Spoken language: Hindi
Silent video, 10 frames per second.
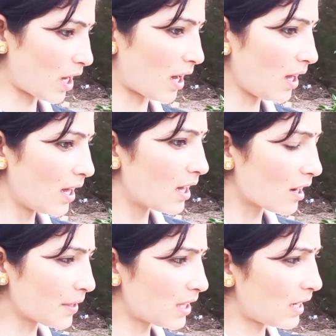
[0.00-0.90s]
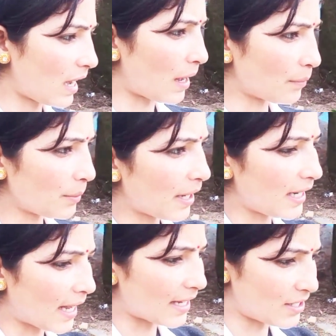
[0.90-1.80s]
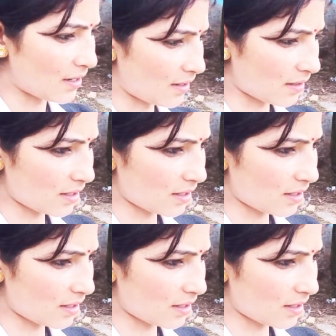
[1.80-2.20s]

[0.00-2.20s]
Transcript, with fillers: नहा हाँ कवत्तला हम तो ब्याली लागे छा